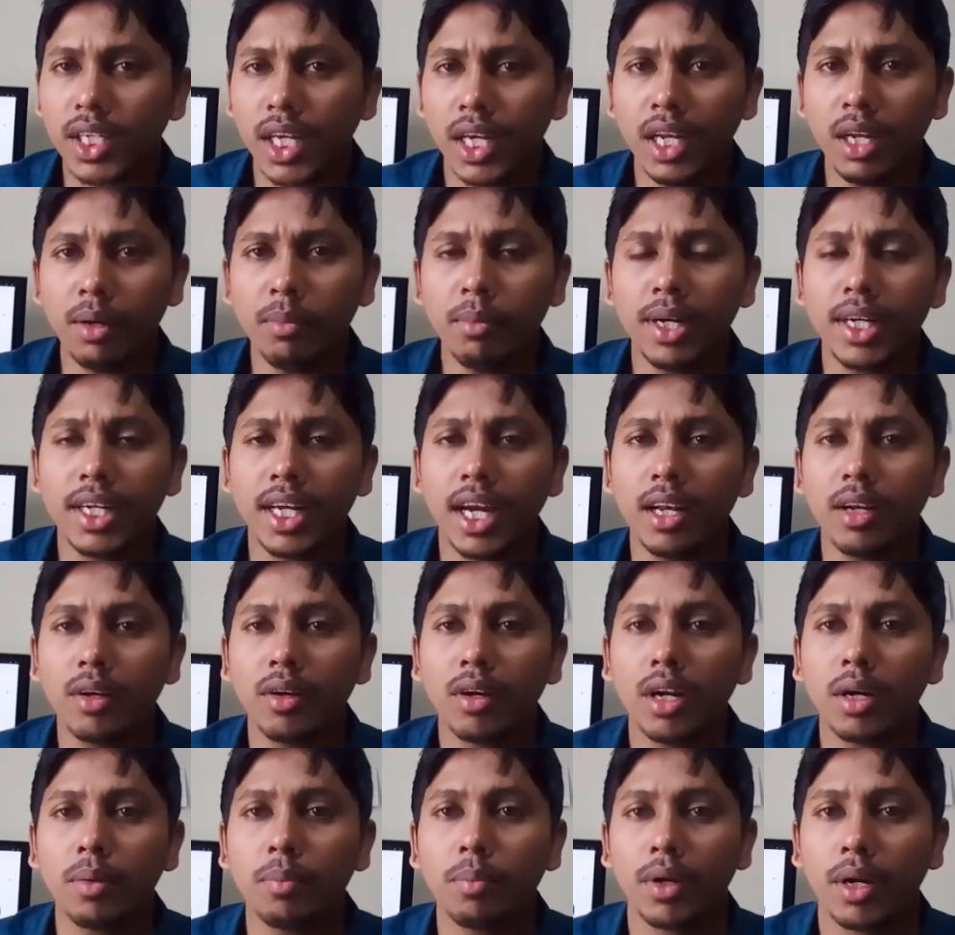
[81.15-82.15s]
এই নাম্বার ডায়াল
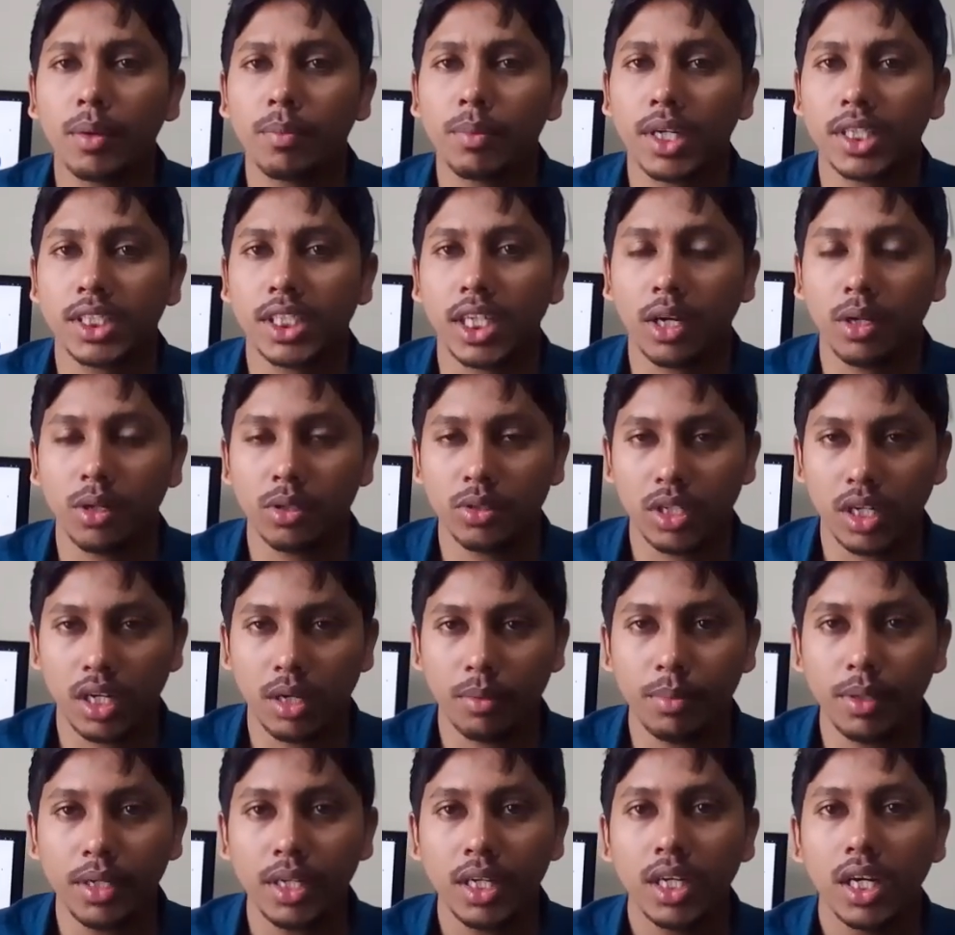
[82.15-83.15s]
করার পর আপনাকে স্বাগত
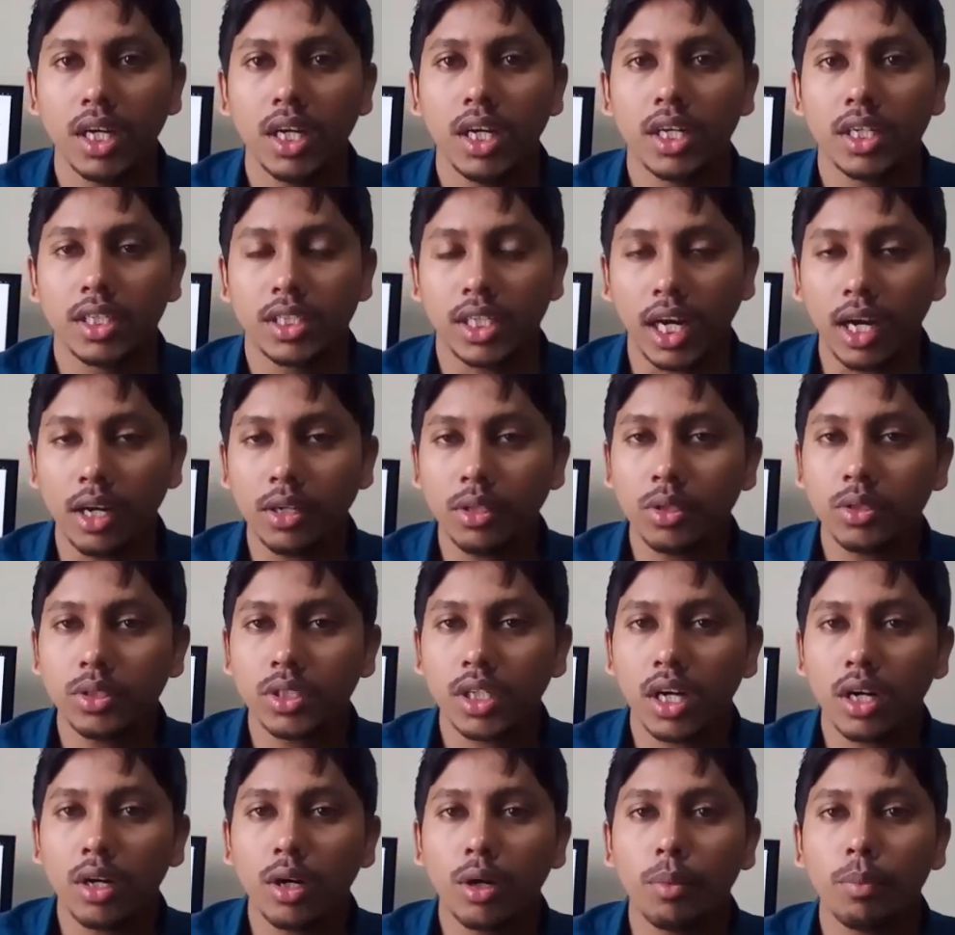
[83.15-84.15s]
জানাবে স্বাগত
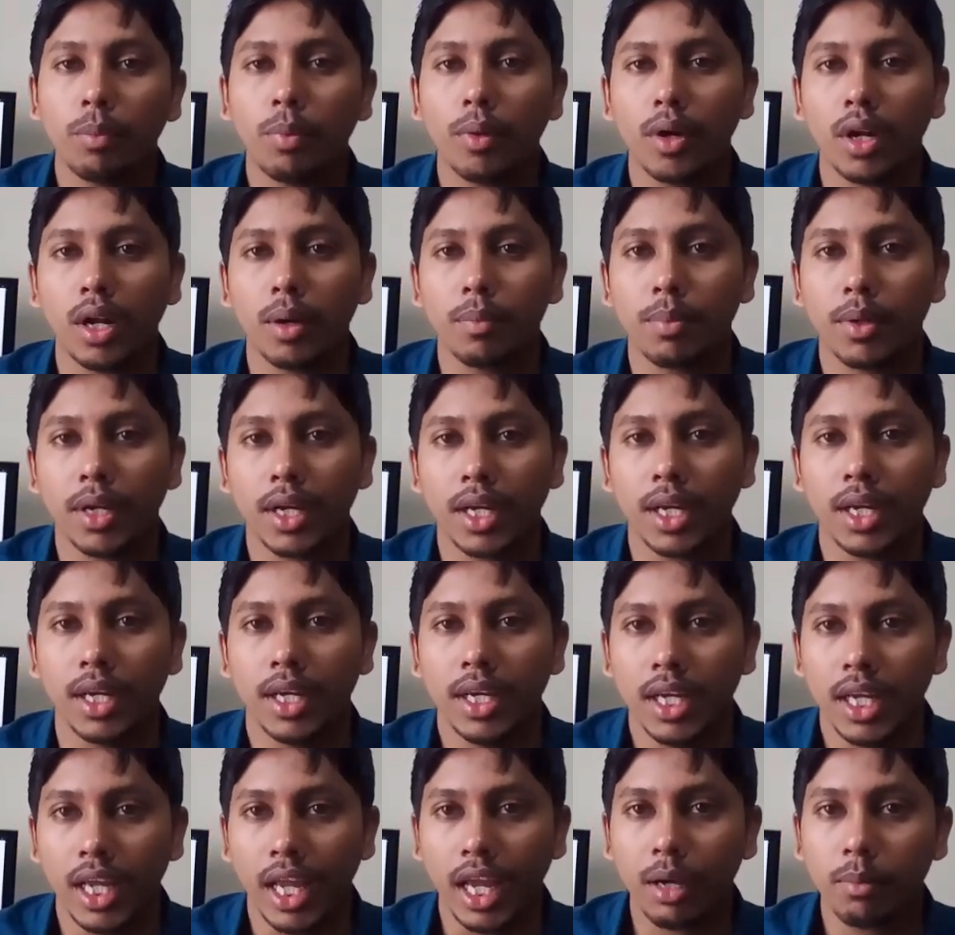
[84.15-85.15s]
জানানোর পরে আপনাকে
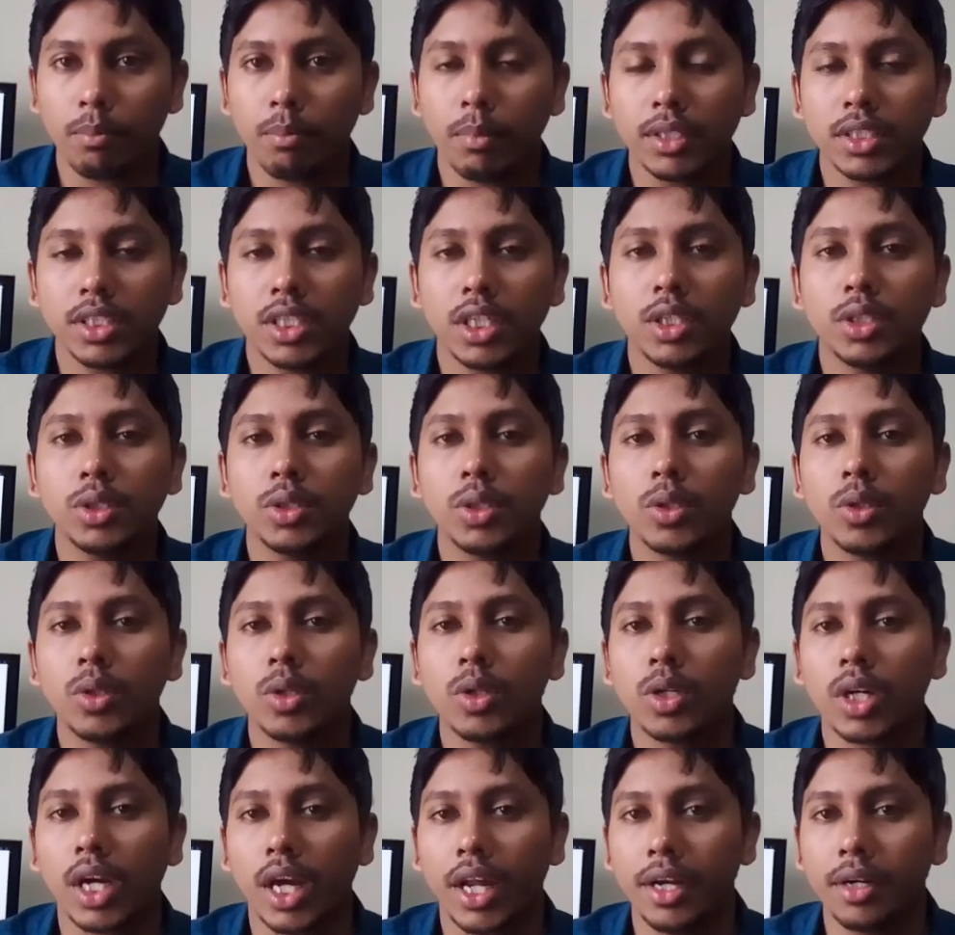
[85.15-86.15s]
এক মাসের জন্য
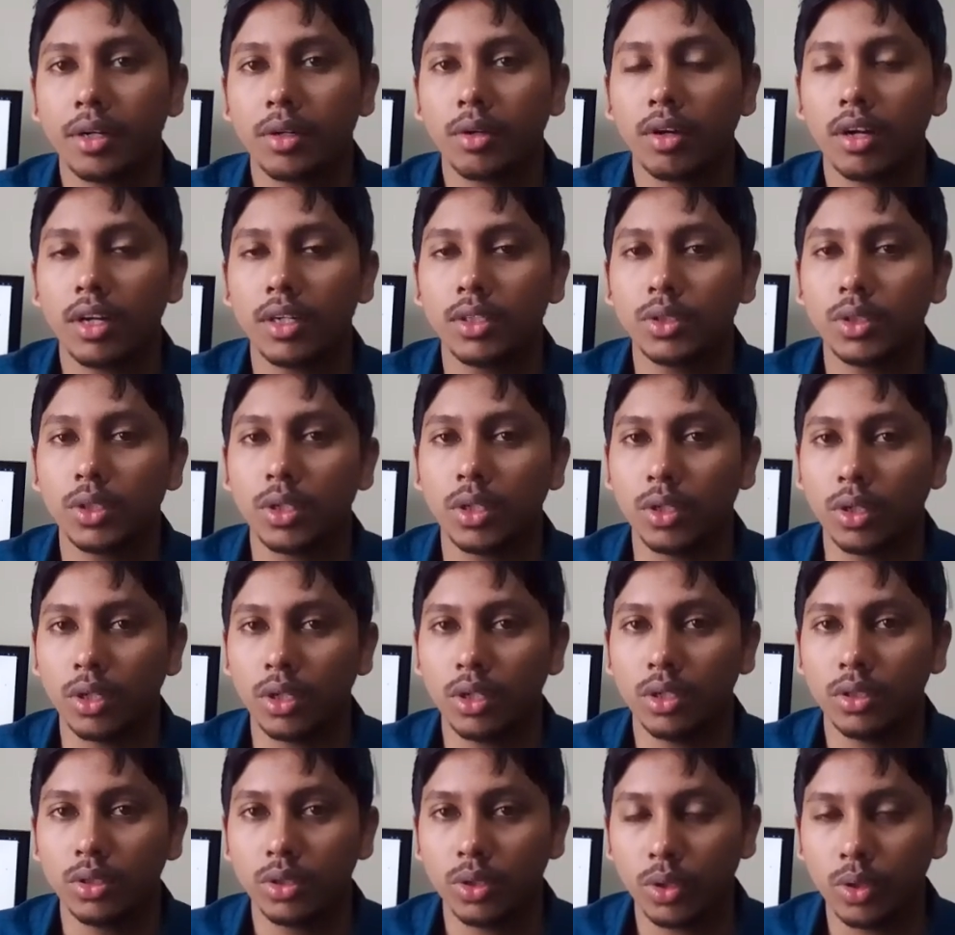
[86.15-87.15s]
কানেক্ট করার
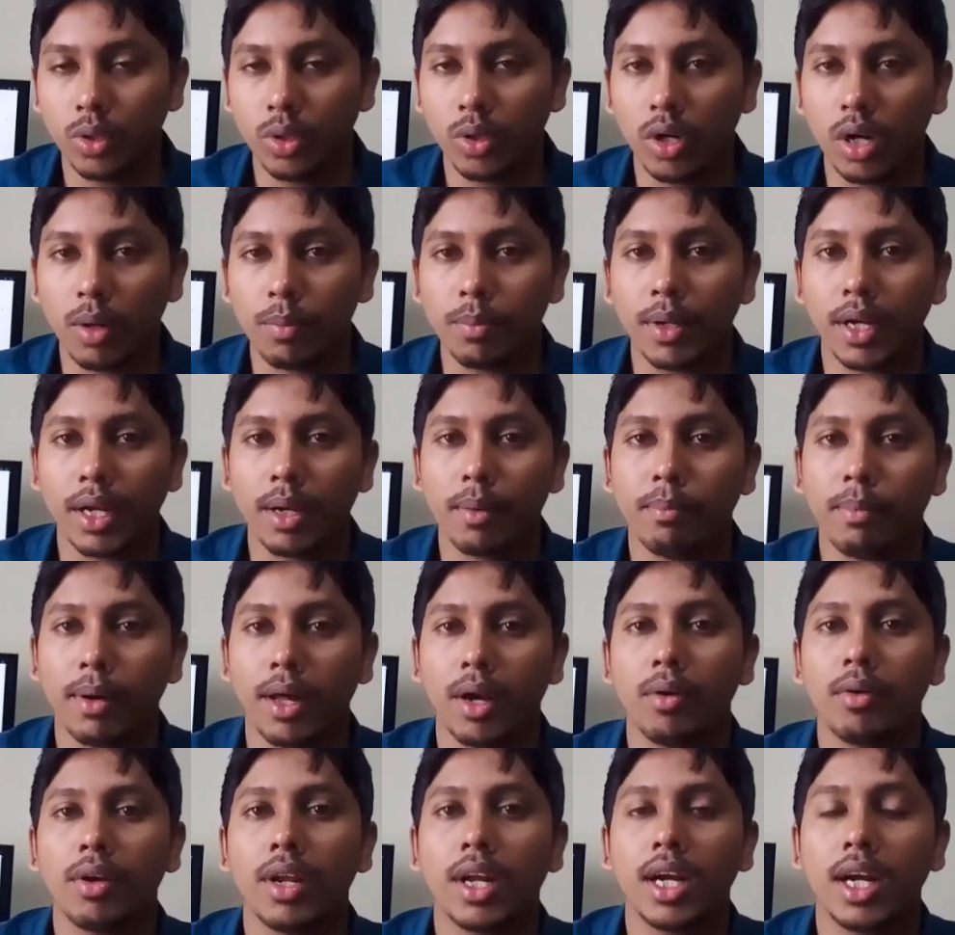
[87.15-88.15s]
জন্য আপনাকে
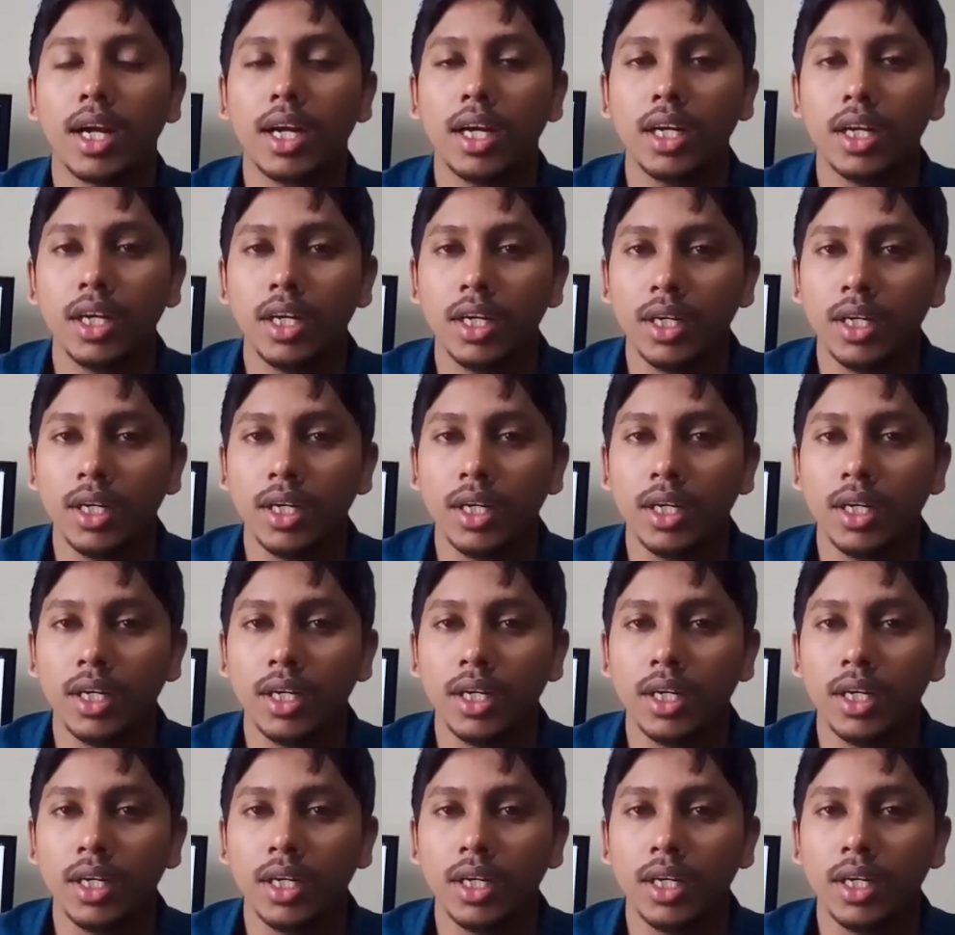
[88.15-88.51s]
বারো টাকা